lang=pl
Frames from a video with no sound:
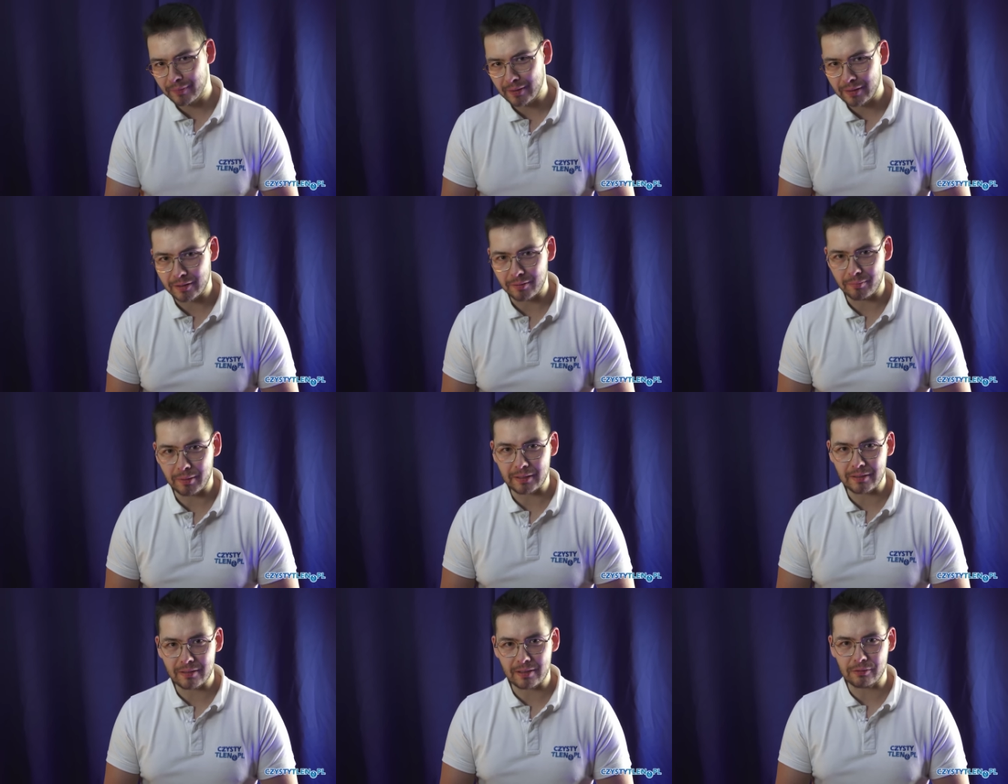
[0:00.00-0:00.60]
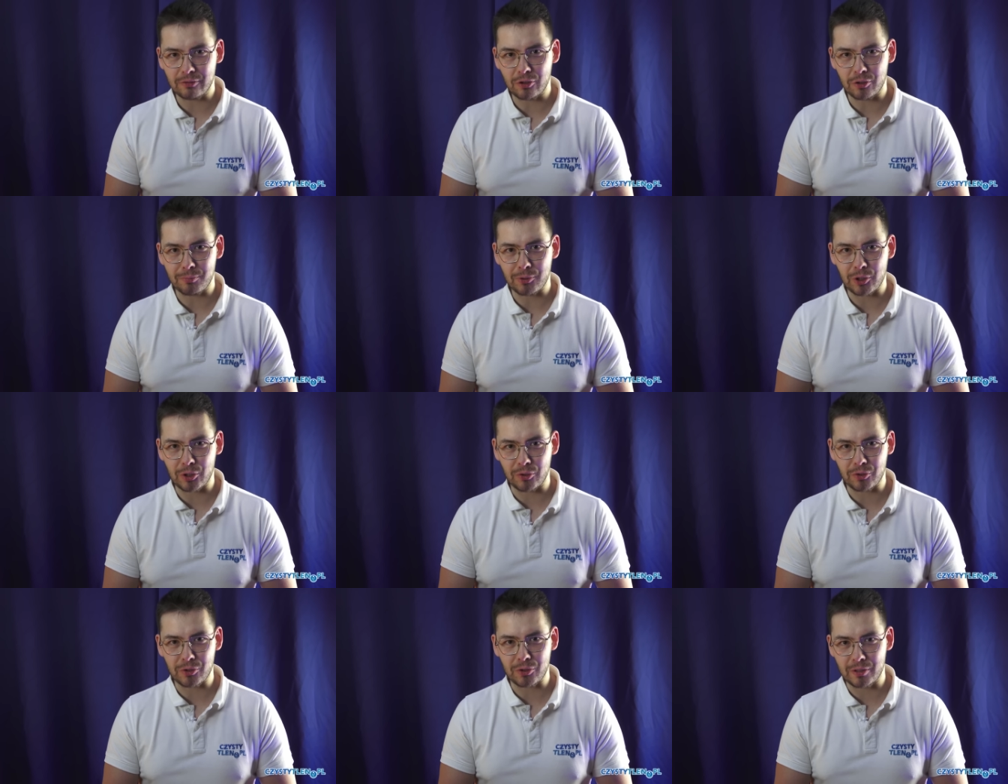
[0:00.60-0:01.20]
Klimatyzator
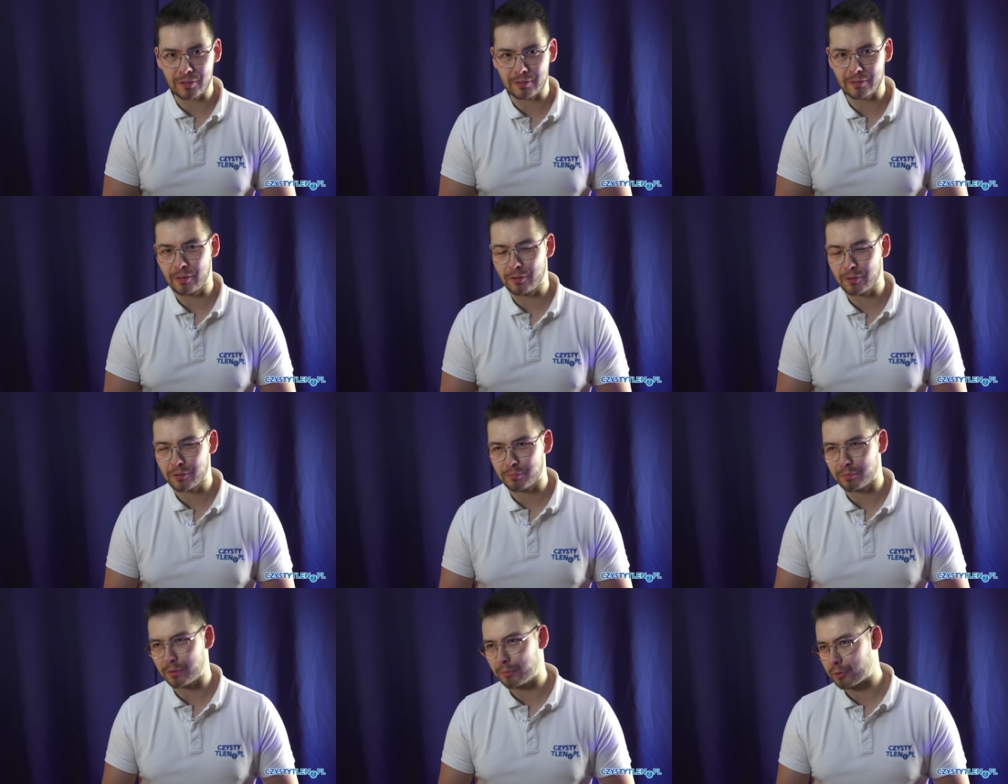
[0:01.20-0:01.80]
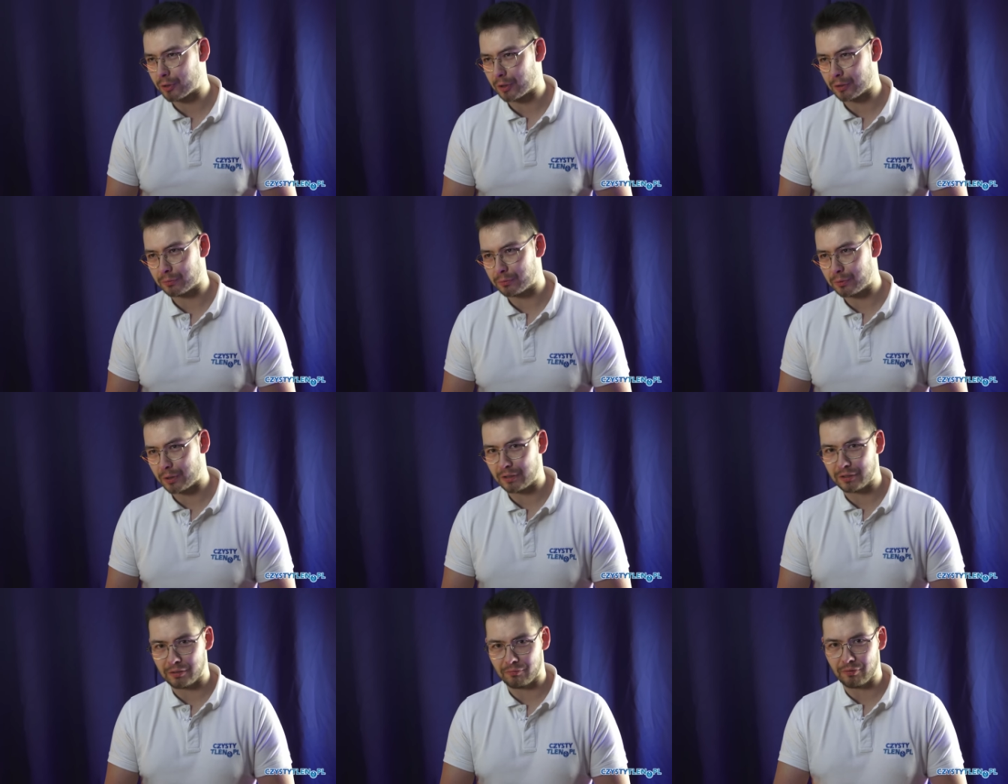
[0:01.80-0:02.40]
przenośny jest dla osób na przykład,
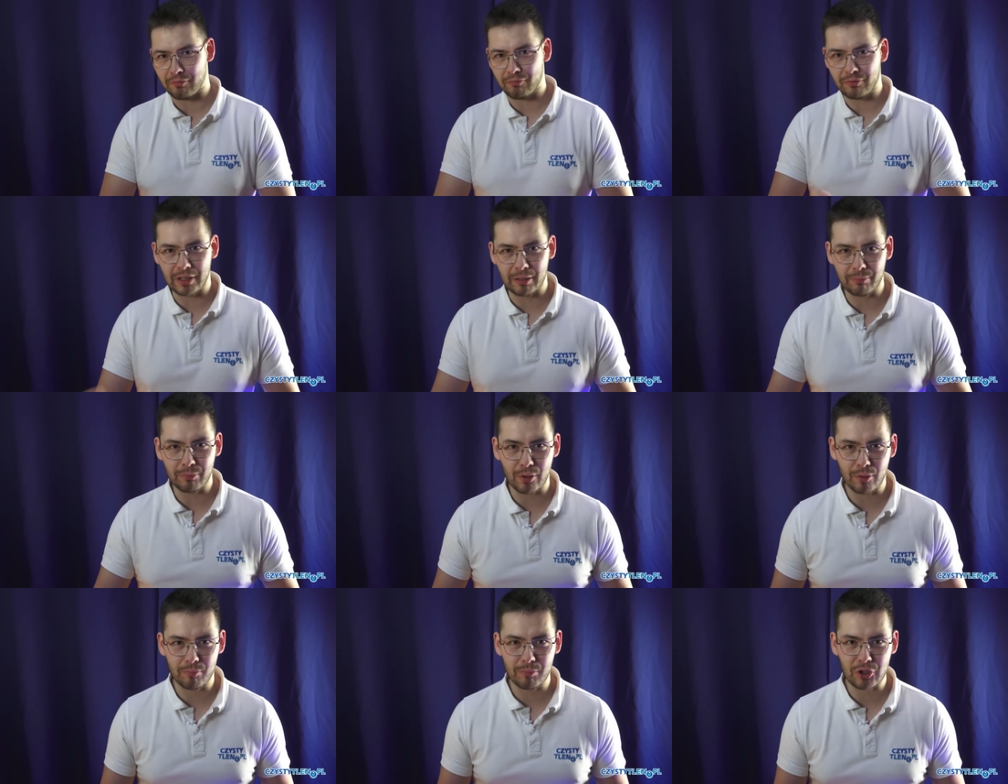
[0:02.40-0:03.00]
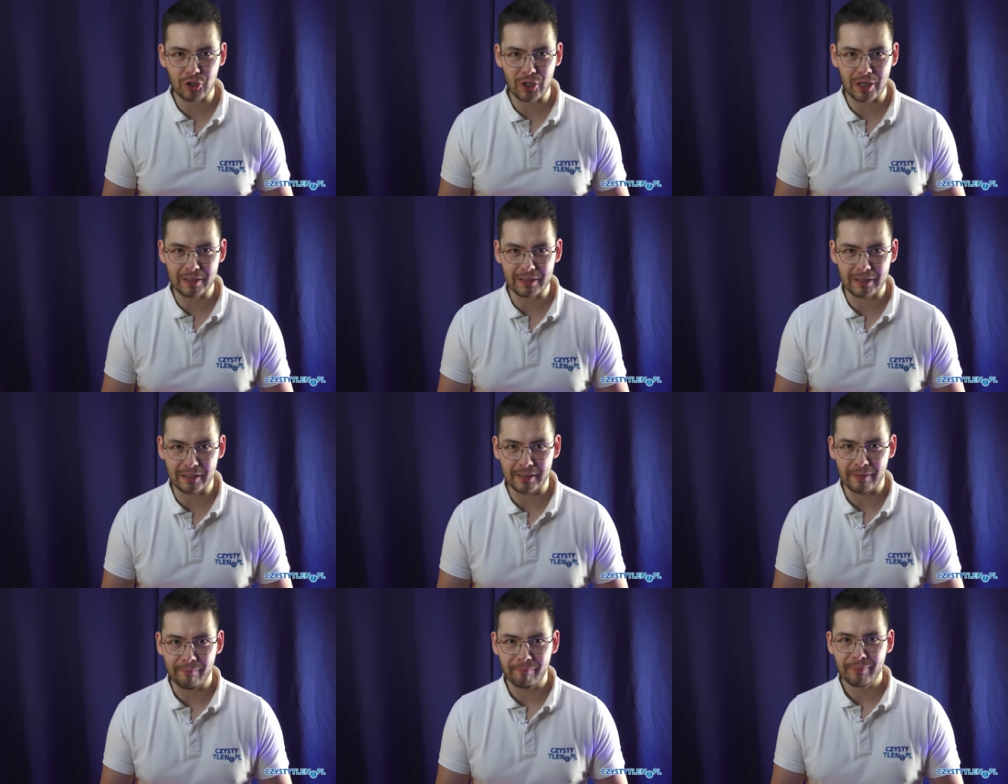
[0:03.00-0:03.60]
które, nie wiem, wynajmują
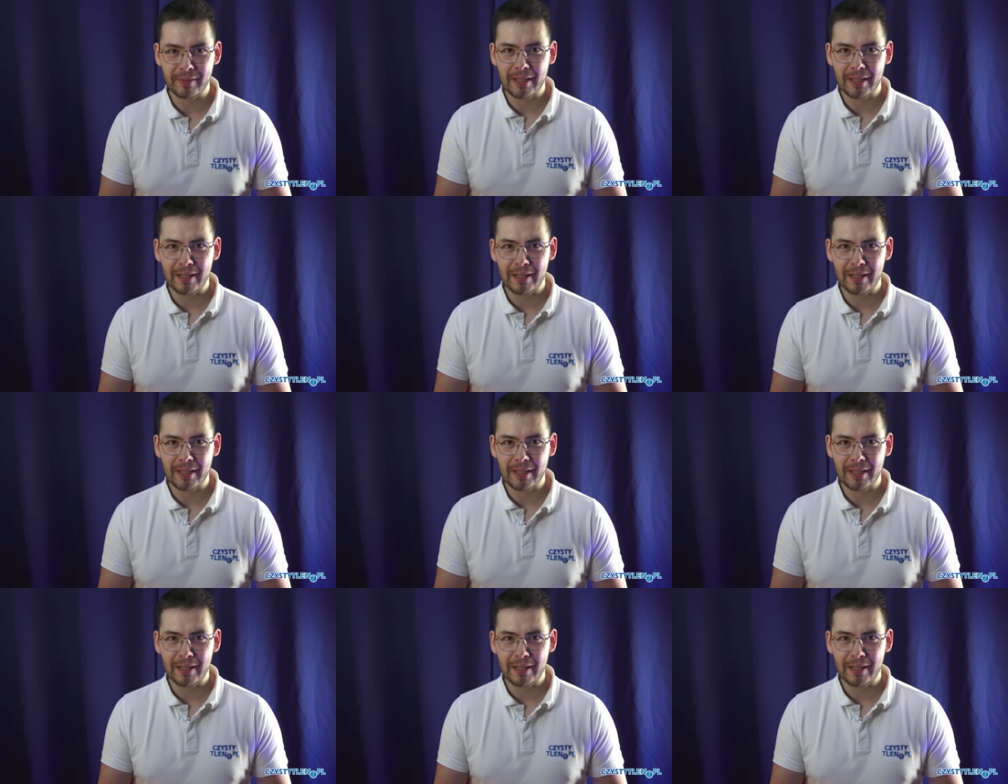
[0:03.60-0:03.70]
mieszkania